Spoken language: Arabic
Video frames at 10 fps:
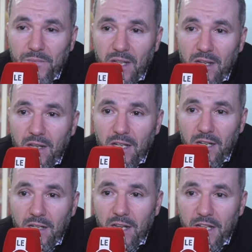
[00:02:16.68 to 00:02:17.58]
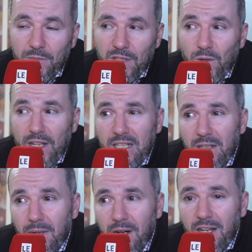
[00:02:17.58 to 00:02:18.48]
على اللاعبين
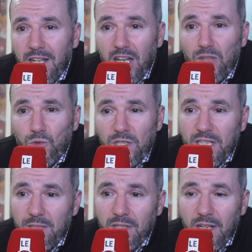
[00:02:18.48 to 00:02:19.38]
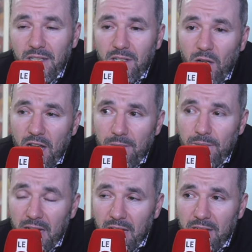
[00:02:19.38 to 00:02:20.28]
وانما على المدرب لانه العام
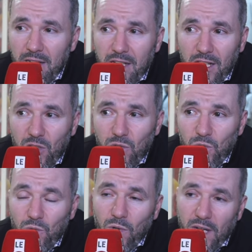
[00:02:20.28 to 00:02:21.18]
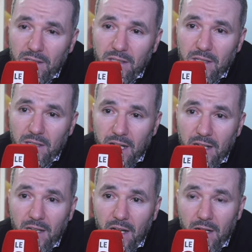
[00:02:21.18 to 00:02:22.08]
الان عنده واحد
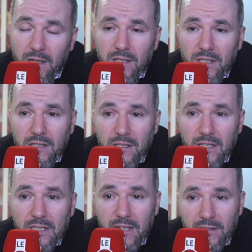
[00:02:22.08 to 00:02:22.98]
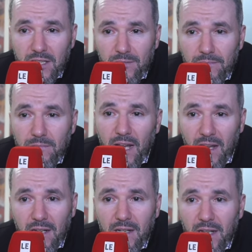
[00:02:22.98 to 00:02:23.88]
لائحه كتضم
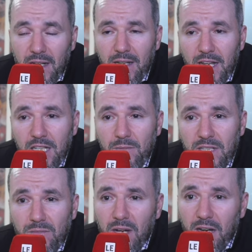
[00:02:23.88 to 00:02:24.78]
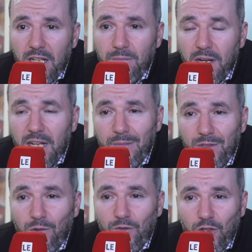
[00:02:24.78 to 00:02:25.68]
خيره اللاعبين المغاربه اللي لم
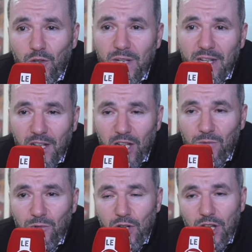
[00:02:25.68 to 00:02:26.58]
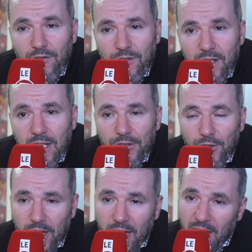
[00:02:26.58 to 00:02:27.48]
يكون فيهم اللي كيلعبوا في
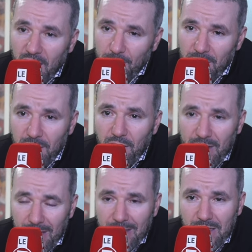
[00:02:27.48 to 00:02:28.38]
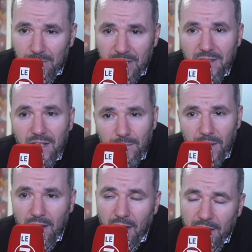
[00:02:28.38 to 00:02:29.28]
الفرق العالميه على راسهم مثلا
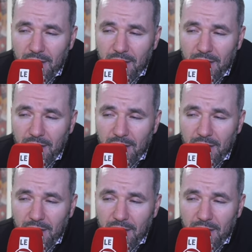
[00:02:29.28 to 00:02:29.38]
بحال